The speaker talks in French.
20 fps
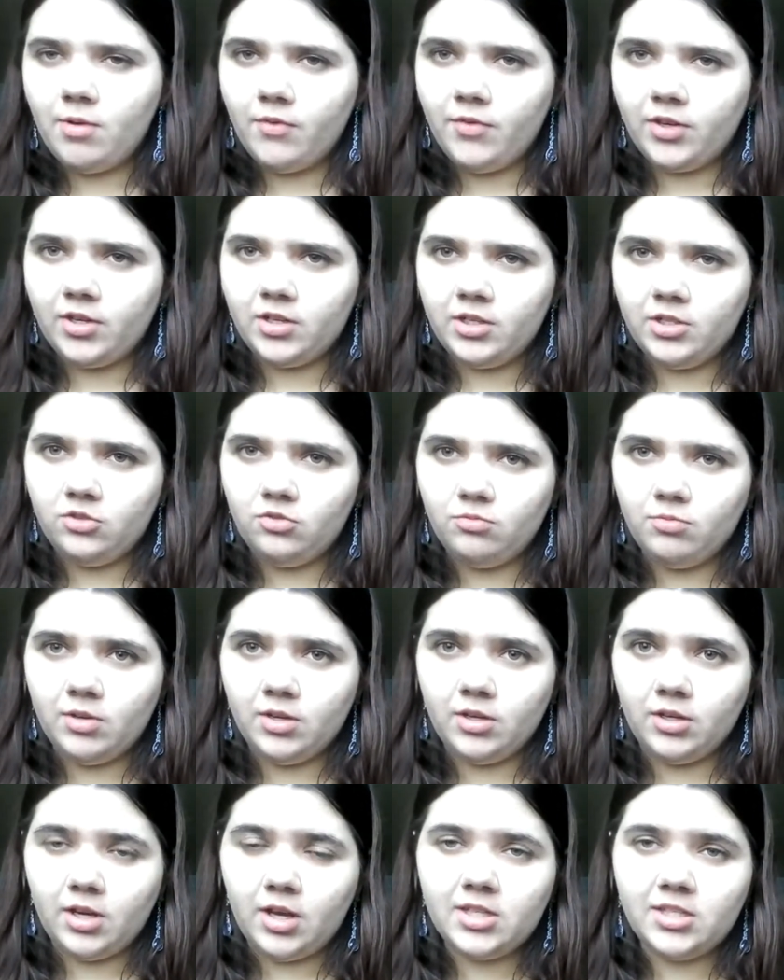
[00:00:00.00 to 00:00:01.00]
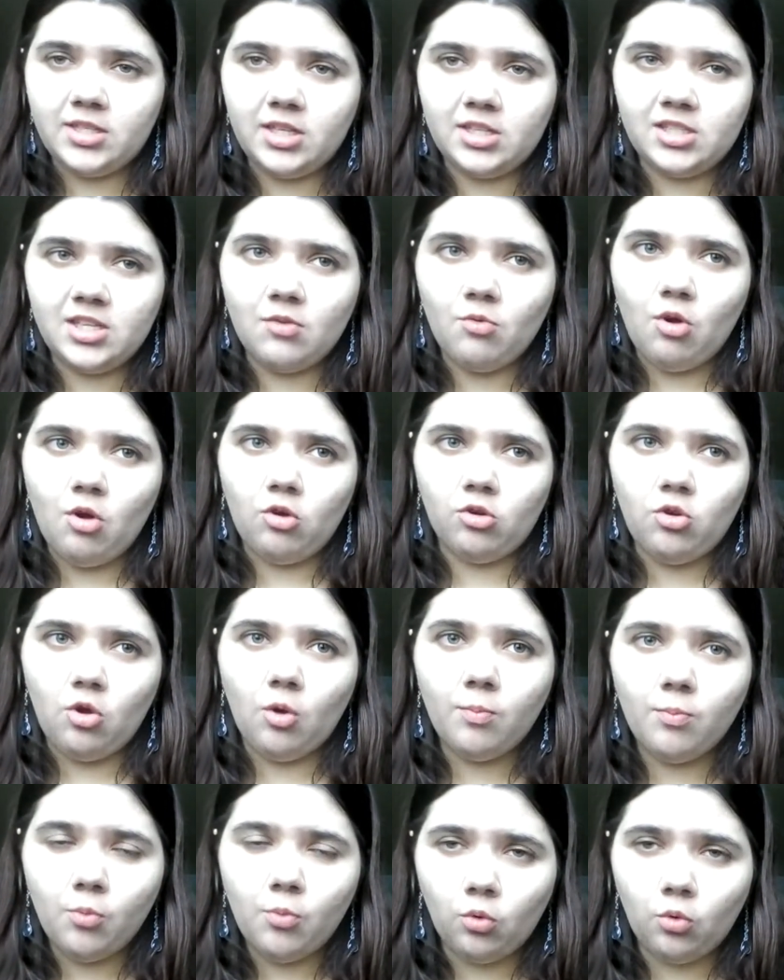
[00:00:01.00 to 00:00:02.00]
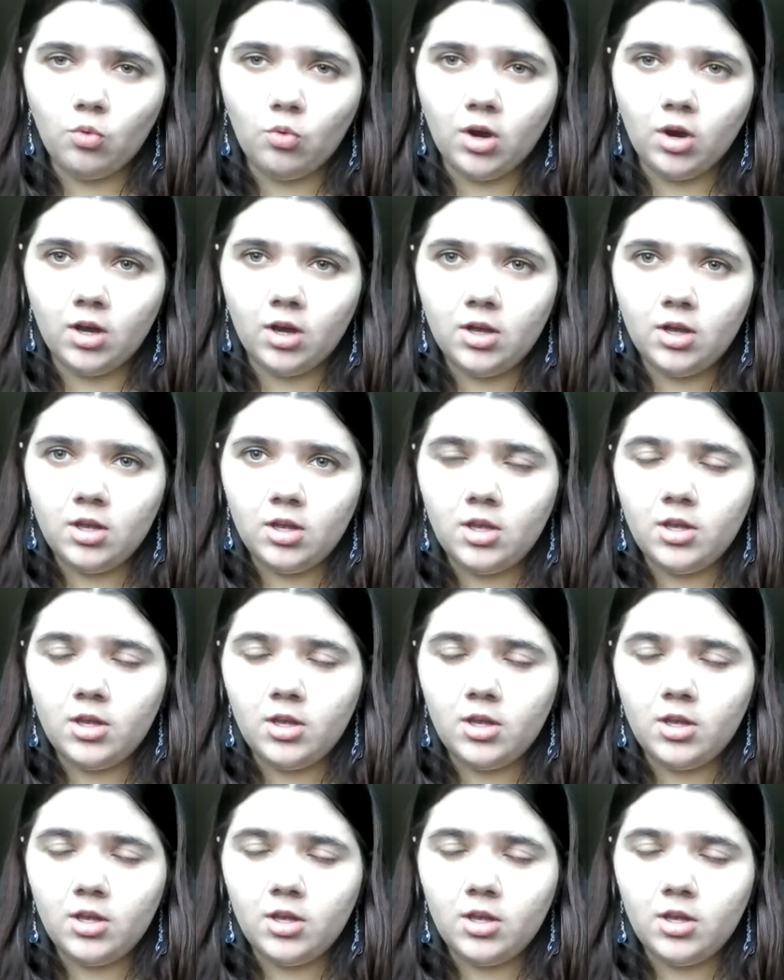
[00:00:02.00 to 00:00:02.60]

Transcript: avec les humains. Reste à savoir encore pourquoi.